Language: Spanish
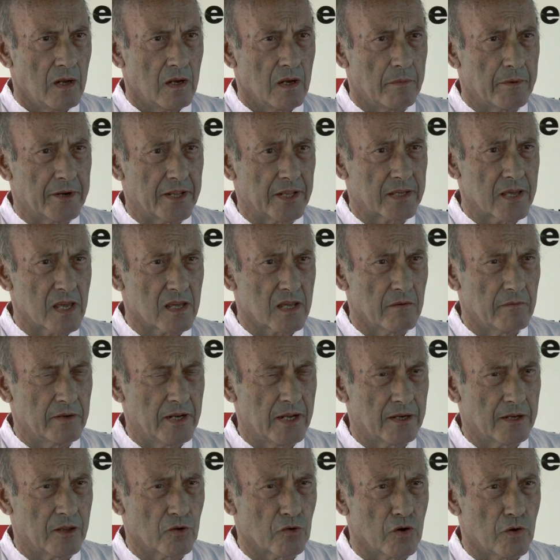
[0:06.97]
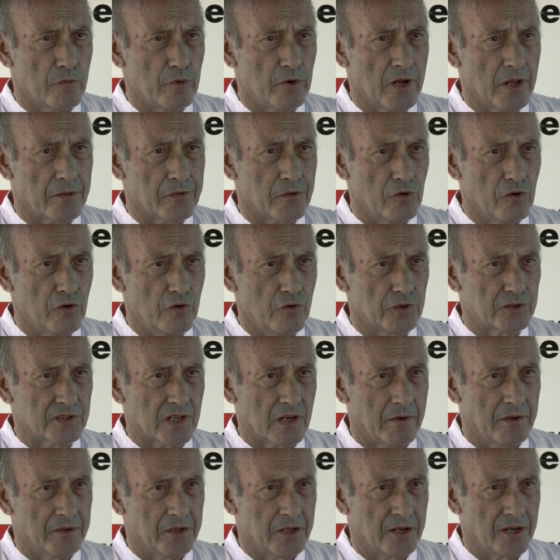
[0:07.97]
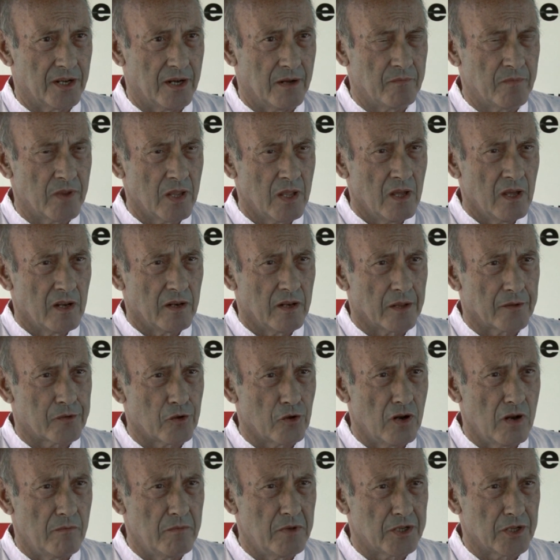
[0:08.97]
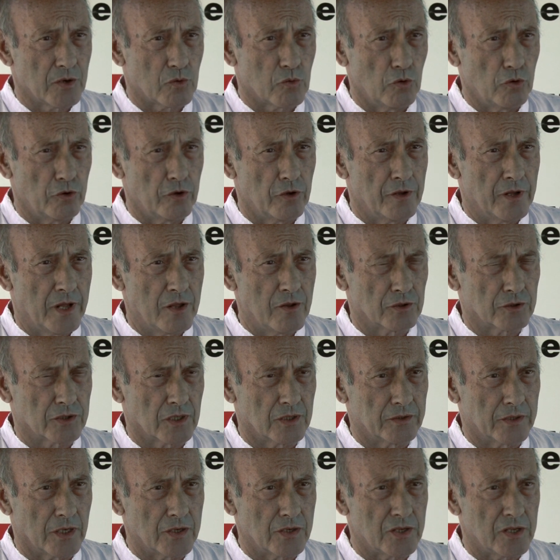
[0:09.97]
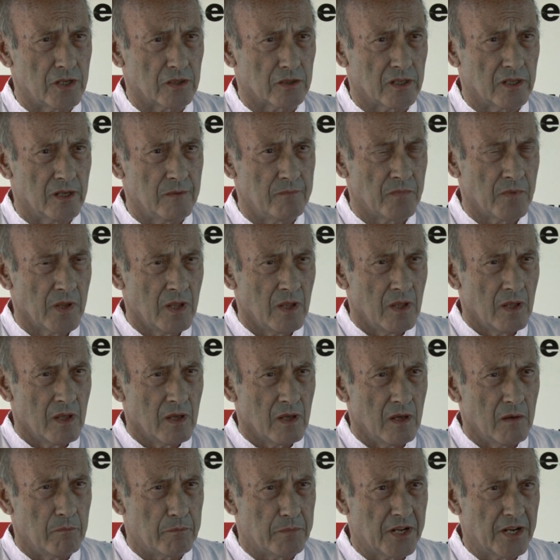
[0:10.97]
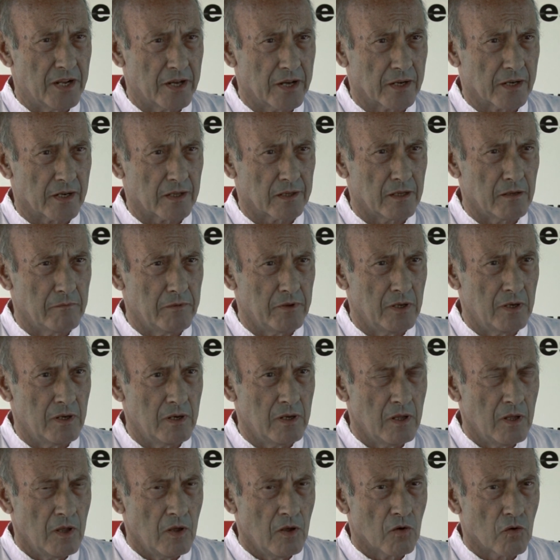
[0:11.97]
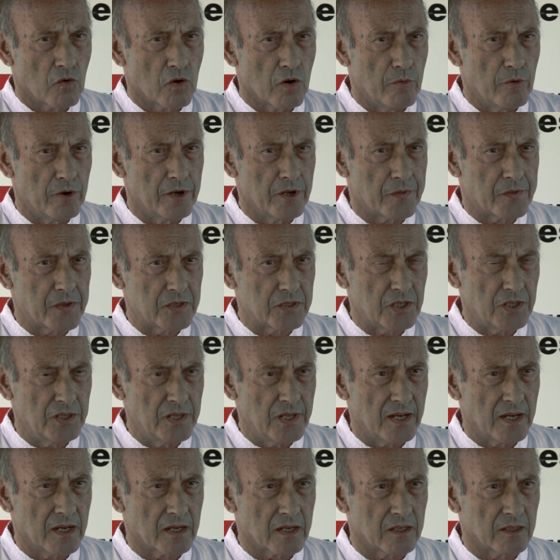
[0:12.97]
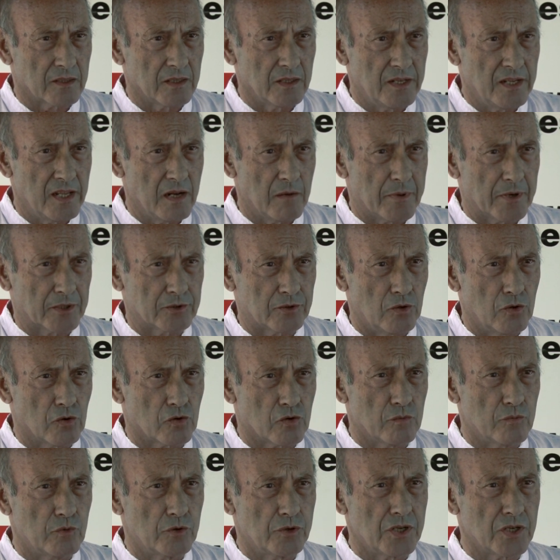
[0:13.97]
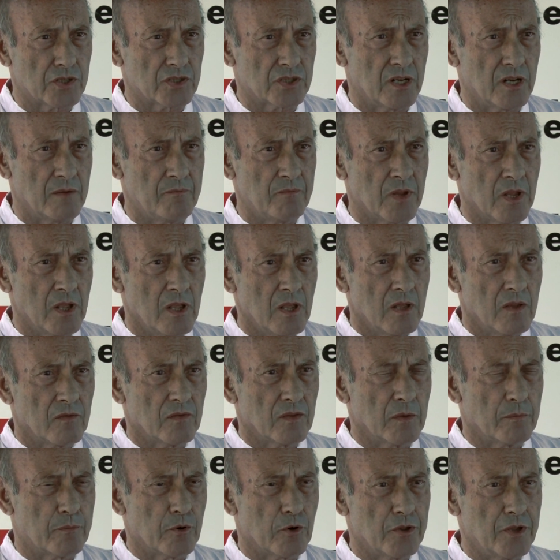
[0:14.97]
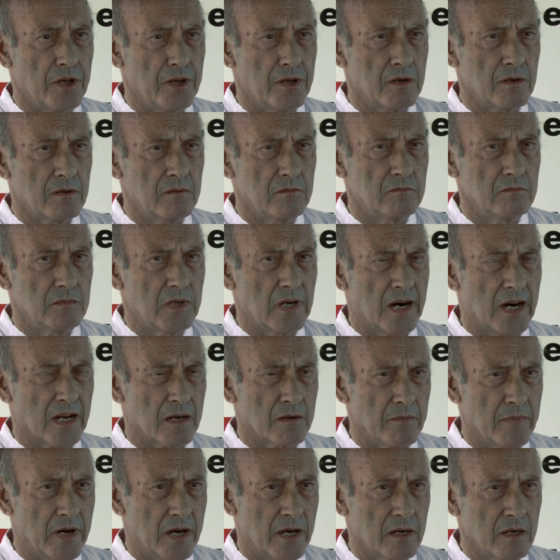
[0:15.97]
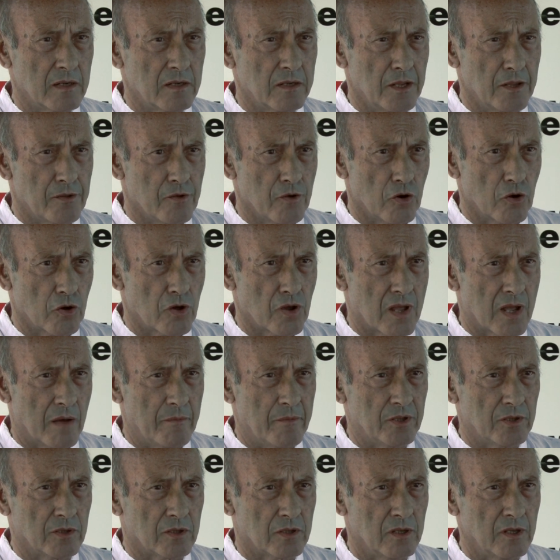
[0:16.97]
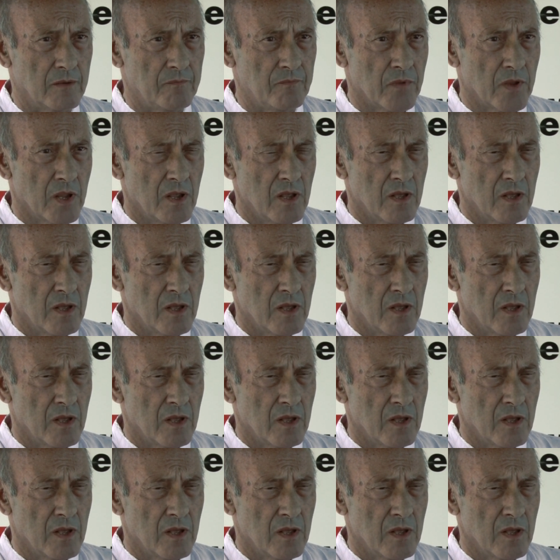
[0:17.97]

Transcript: La verdad es que hay que hablar de cómo nació nuestra bandera. Nació en el mes de julio del año 37, en plena guerra civil, como necesidad que tenía el Partido Comunista de poder armar ideológicamente,